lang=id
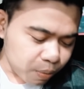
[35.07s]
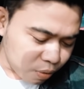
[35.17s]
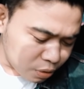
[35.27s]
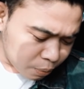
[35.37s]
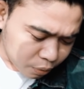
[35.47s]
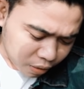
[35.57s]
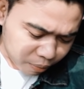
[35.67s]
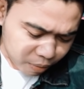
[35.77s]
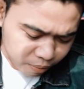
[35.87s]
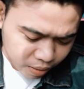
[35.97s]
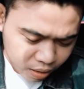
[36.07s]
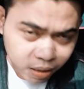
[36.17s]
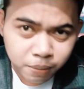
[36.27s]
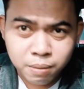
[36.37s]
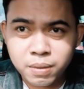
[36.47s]
aku mau jemput Kak Meme
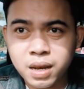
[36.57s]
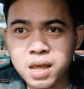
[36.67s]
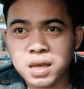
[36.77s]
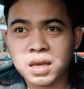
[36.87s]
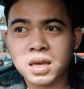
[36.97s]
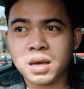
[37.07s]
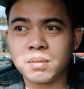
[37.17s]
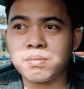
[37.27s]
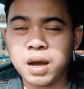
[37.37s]
Kak Meme lagi ke